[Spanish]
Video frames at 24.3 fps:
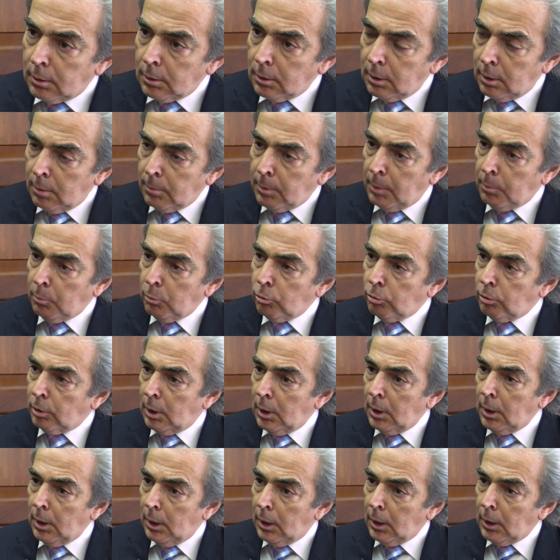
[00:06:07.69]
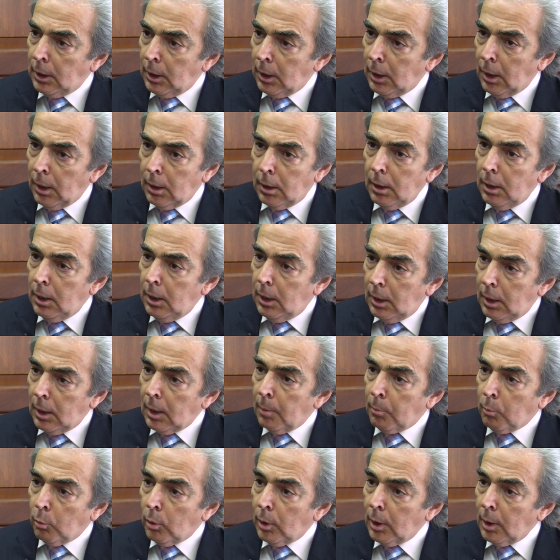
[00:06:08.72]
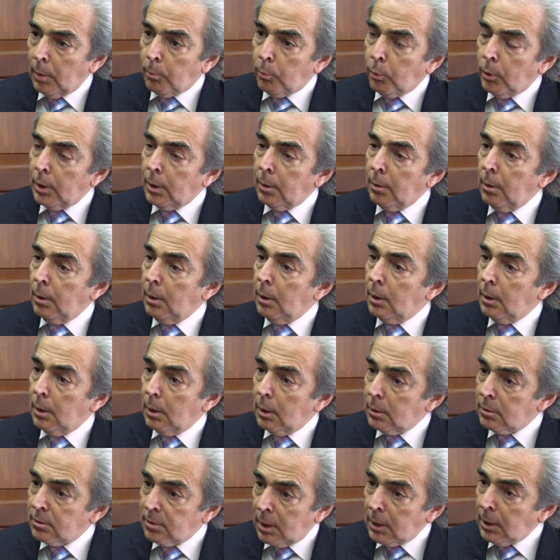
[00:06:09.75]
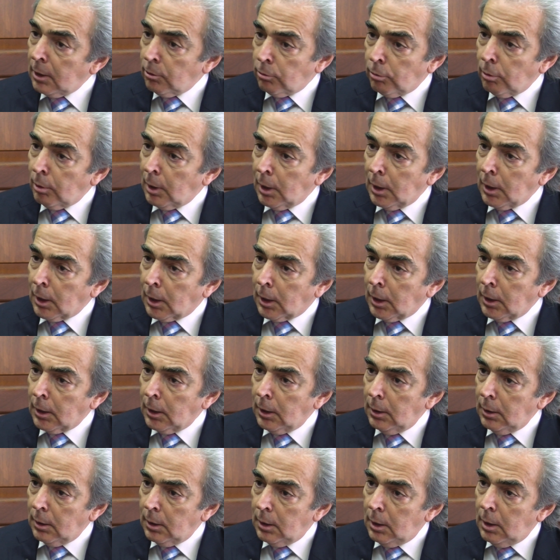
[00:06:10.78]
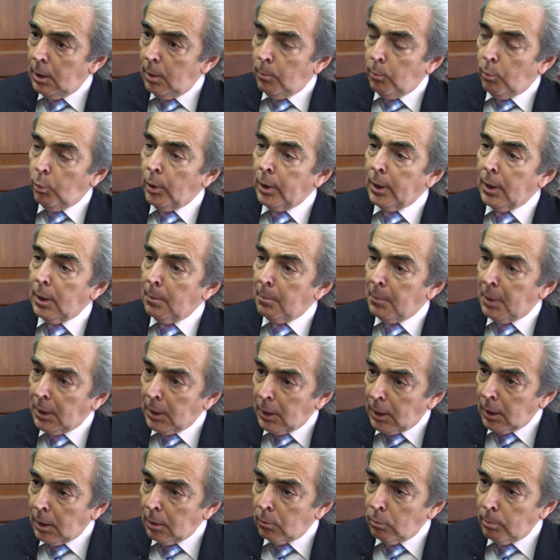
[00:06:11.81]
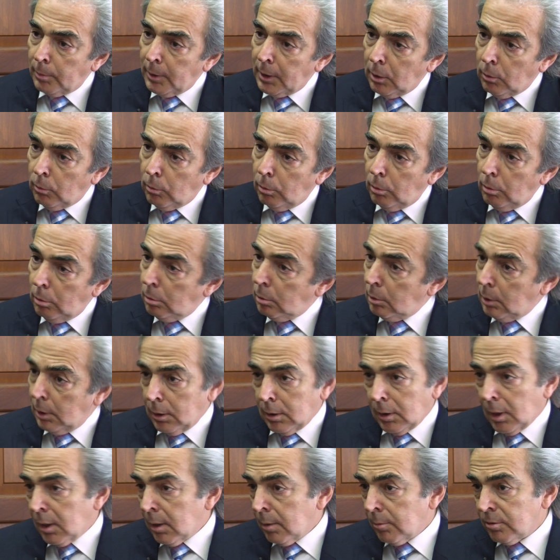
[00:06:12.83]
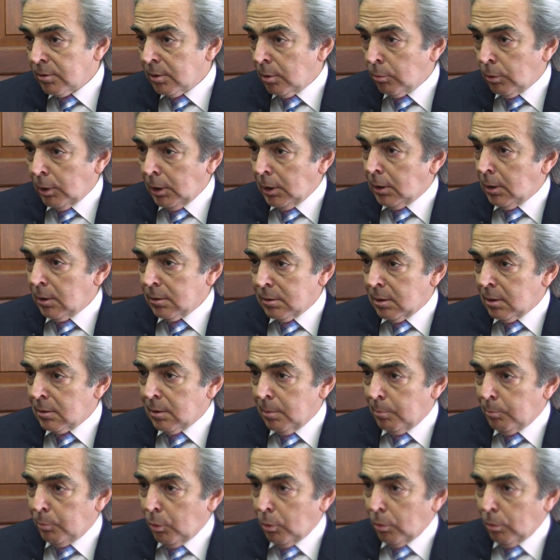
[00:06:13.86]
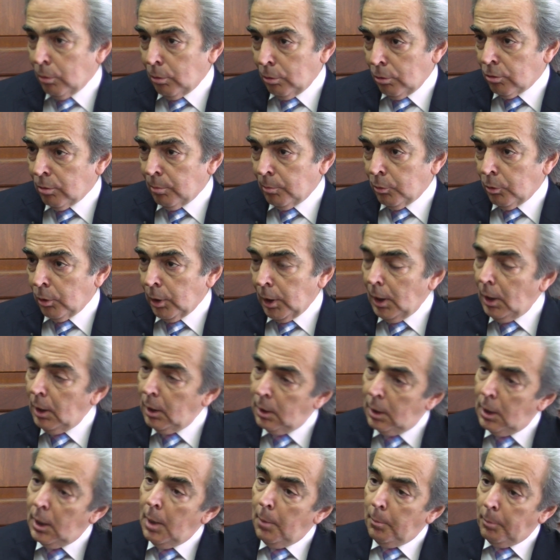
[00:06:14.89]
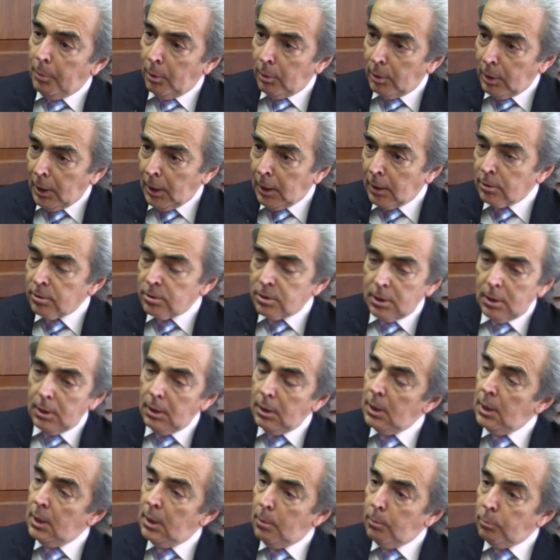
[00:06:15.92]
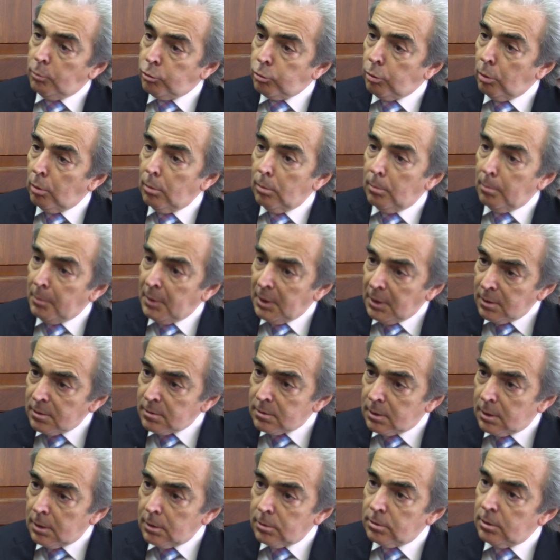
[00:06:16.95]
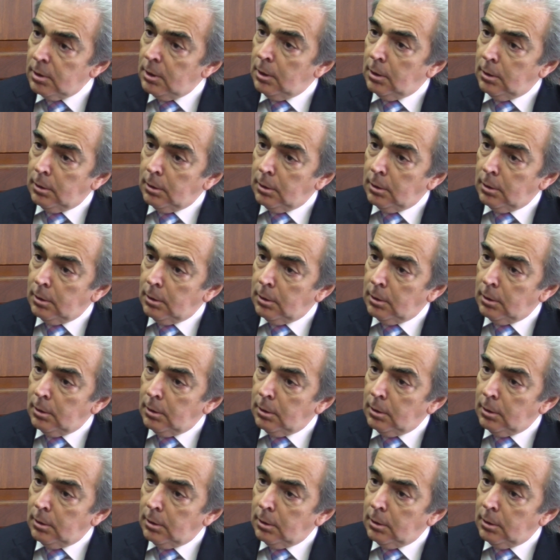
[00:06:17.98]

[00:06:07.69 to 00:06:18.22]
Y vemos que en Irán la mujer puede salir sola a la calle, puede manejar un vehículo, que en Arabia Saudita hasta hace poco no se podía, pero en Irán sí, son ministras